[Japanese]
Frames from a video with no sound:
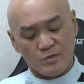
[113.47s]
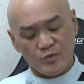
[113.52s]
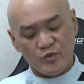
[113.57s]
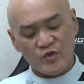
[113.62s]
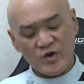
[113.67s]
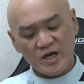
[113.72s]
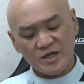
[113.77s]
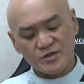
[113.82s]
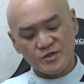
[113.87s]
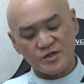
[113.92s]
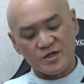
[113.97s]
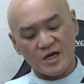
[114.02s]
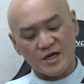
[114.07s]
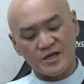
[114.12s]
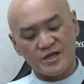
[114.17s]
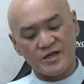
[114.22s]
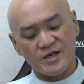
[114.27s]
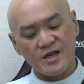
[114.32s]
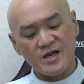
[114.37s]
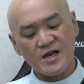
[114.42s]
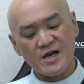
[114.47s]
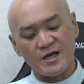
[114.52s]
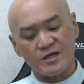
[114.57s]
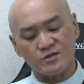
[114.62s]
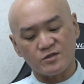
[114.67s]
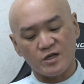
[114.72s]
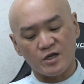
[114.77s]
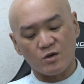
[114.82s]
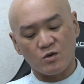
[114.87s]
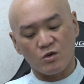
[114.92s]
分厚いから切れないで
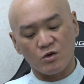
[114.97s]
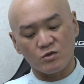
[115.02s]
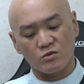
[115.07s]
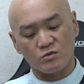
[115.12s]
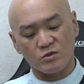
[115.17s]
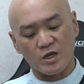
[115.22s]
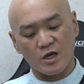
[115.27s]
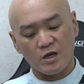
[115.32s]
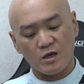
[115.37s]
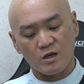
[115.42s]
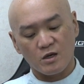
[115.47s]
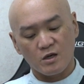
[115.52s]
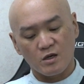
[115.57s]
すねこういうのね